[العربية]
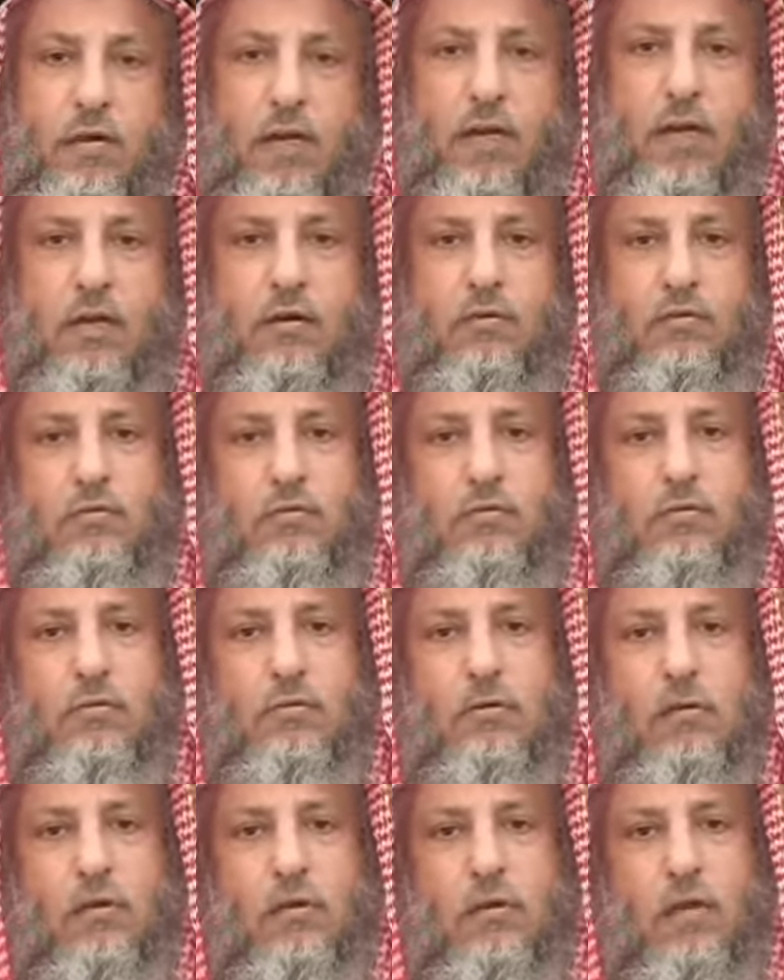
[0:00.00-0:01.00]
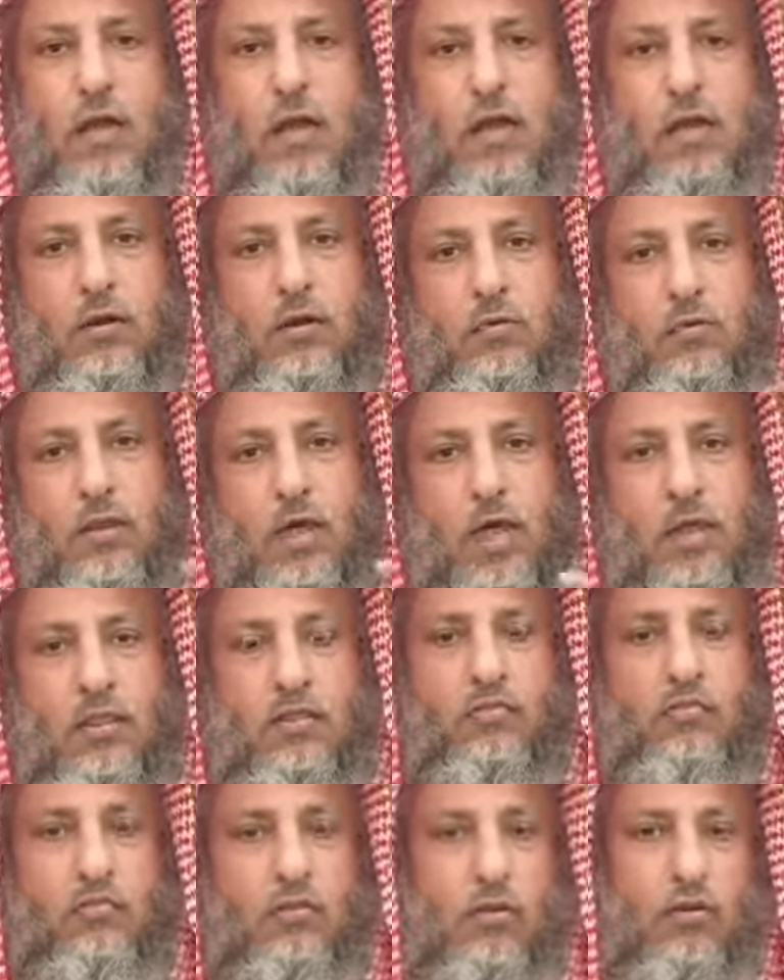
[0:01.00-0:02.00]
معه اين وضع هذا
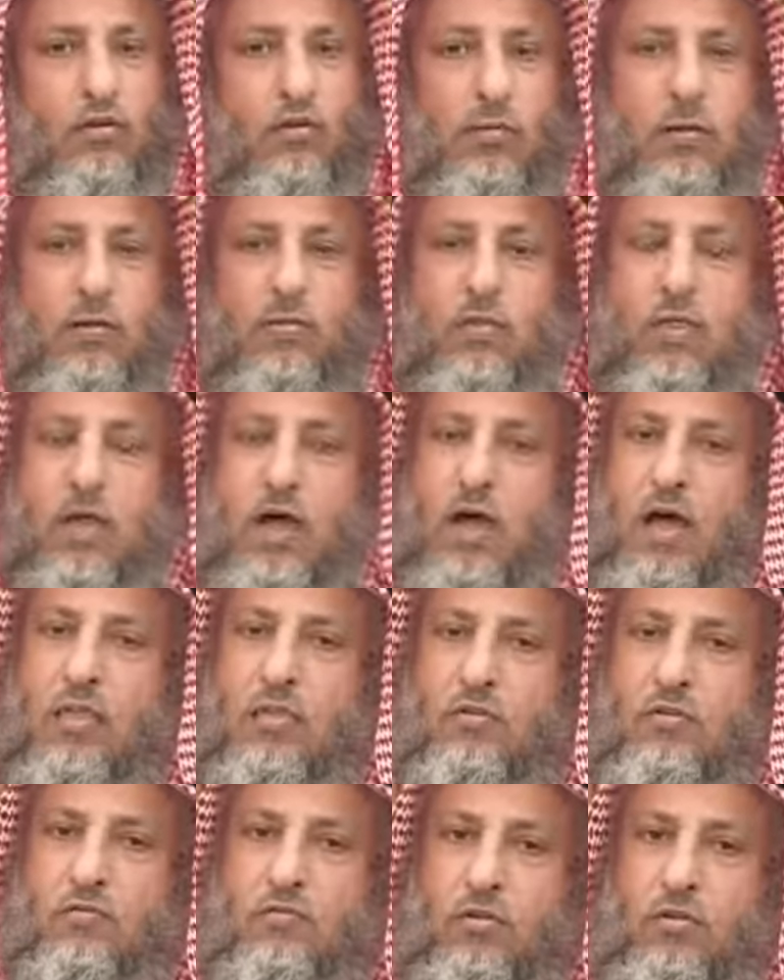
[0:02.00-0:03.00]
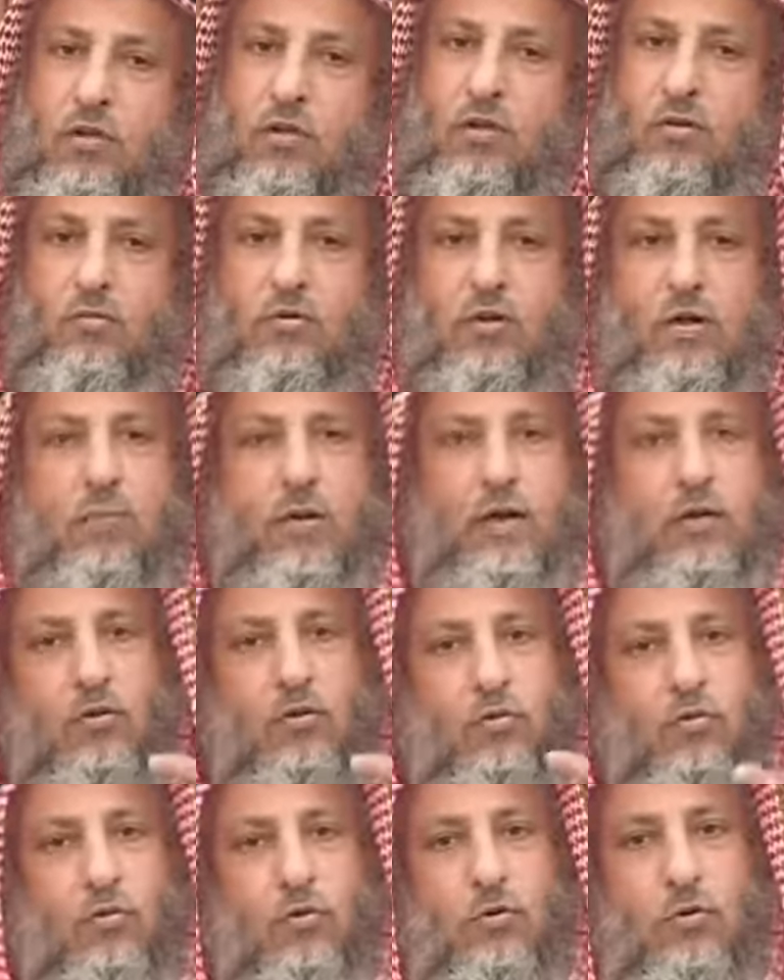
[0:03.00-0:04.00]
السحر ومن وضع هذا السحر وكم
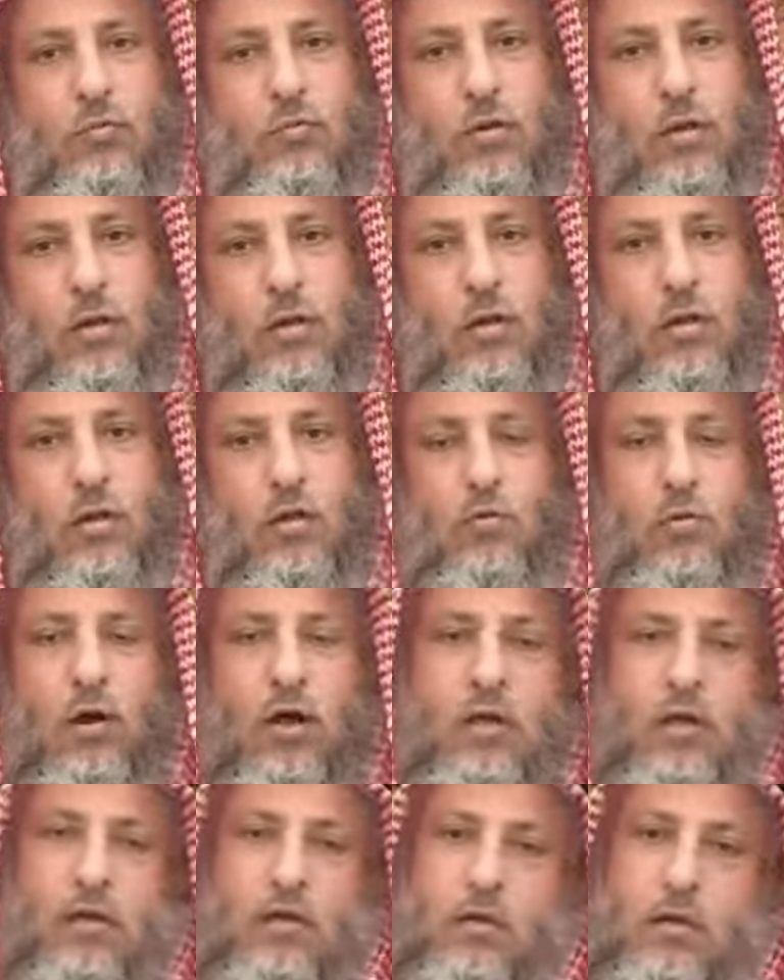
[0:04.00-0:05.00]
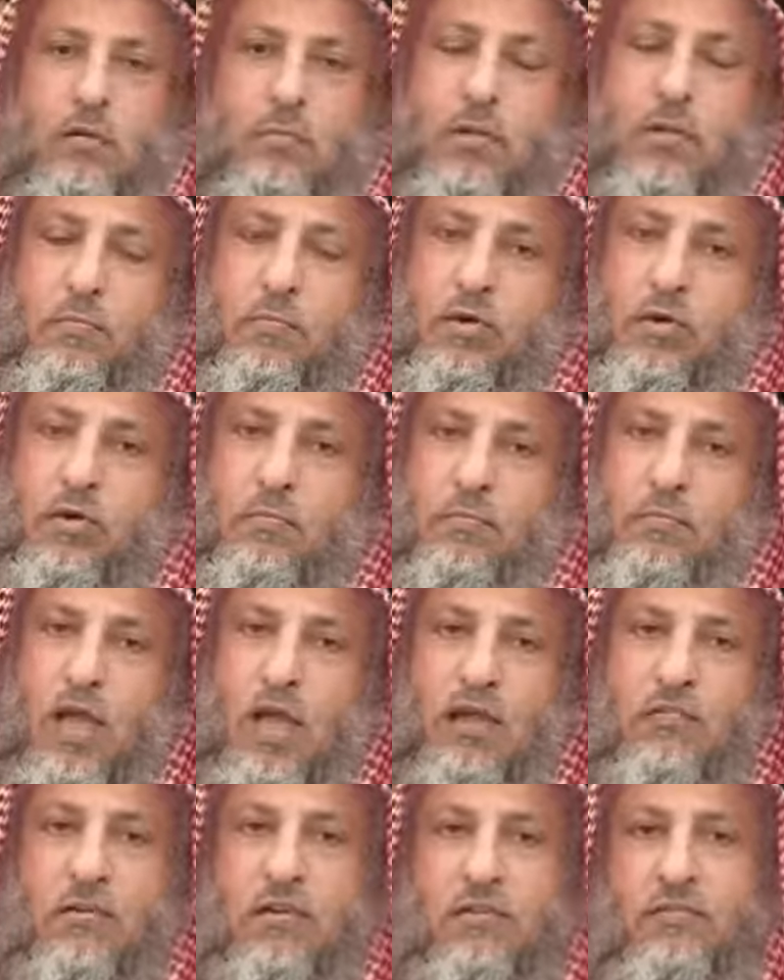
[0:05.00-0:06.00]
عددكم وهل من منكم
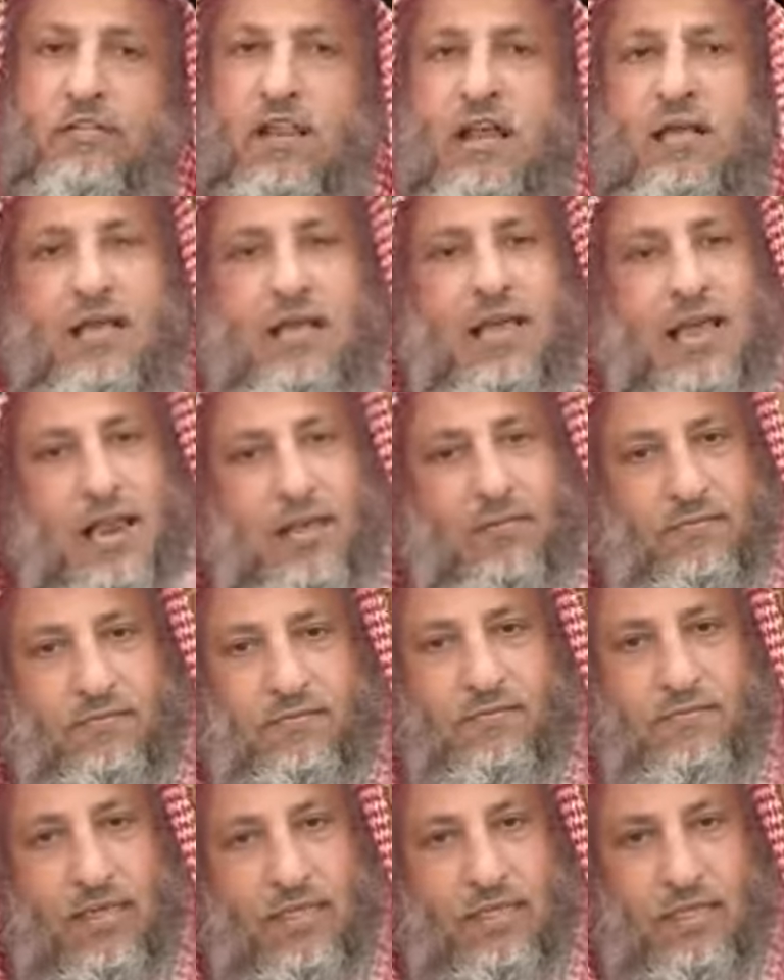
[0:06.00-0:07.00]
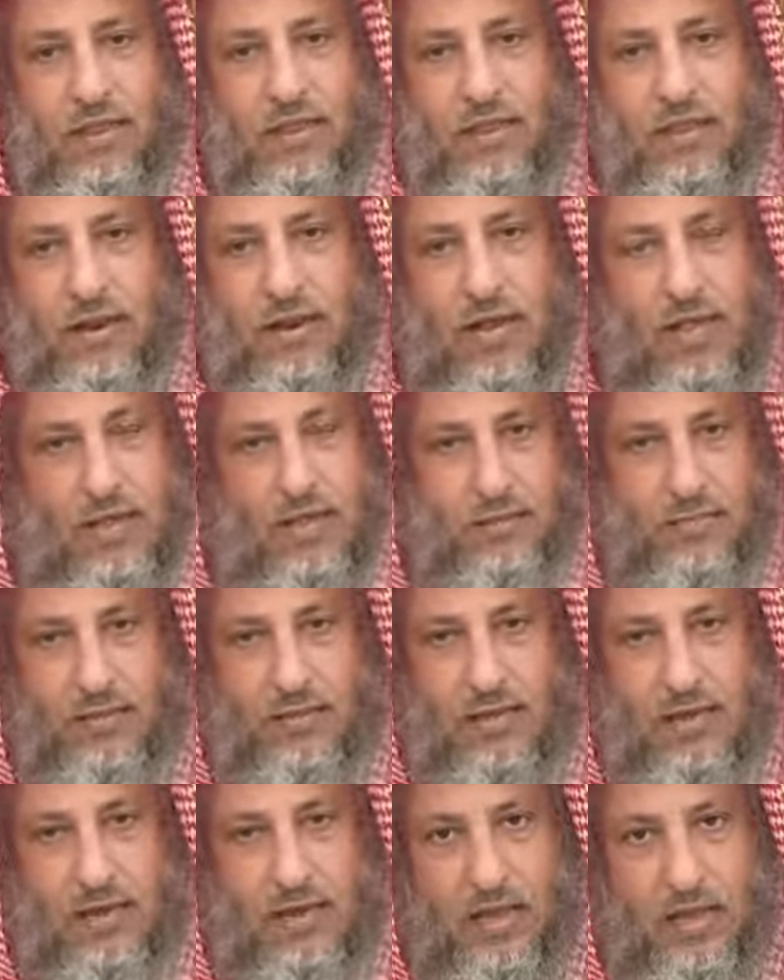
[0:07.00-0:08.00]
دخل في الاسلام كلام فاضي هذا لا قيمه
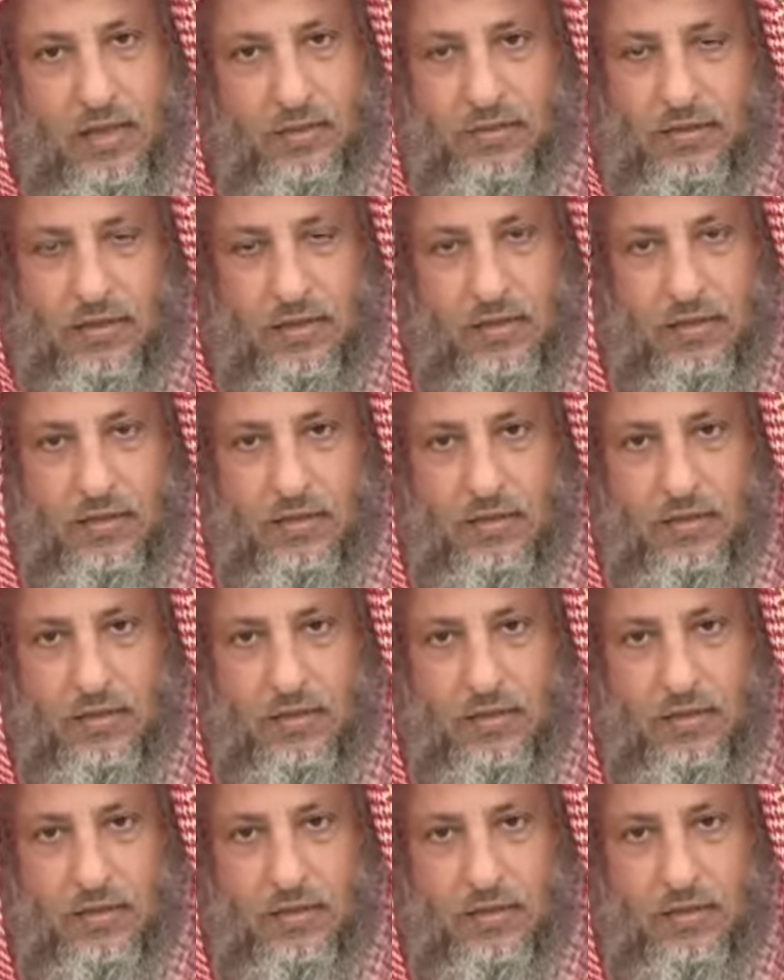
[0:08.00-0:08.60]
له ابدا